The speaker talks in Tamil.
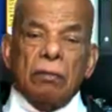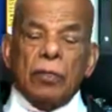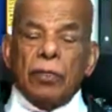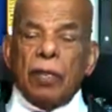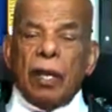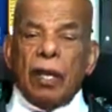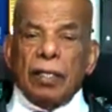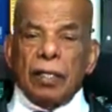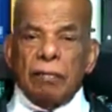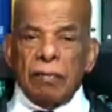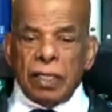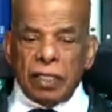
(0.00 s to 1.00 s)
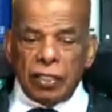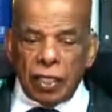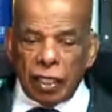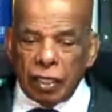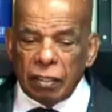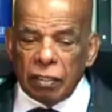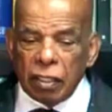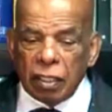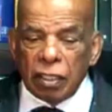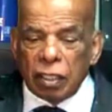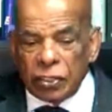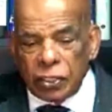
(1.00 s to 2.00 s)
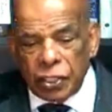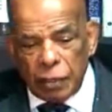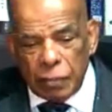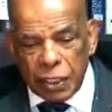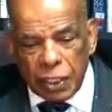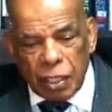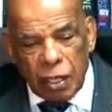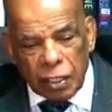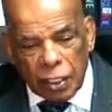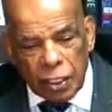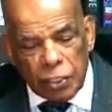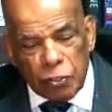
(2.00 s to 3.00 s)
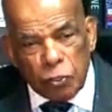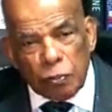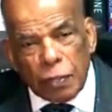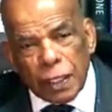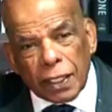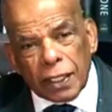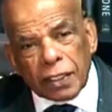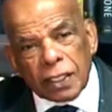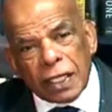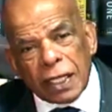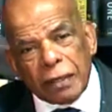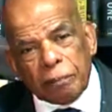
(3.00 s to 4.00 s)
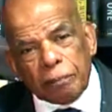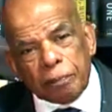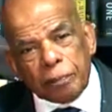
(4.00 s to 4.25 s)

போன்ற கார்கள் வருகின்றன ஜெர்மன் கார்கள் இன்னொரு பக்கத்திலே